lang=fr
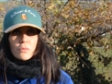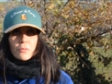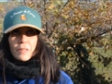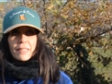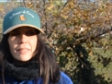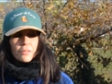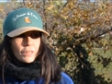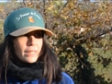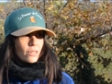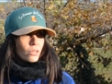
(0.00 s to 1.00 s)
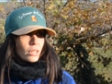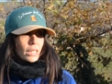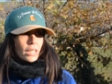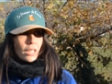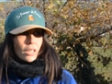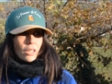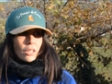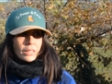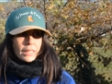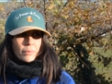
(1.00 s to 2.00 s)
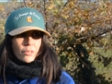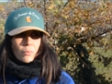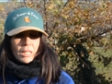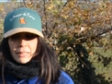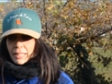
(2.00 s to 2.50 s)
je vais vous faire cette vidéo qui me semble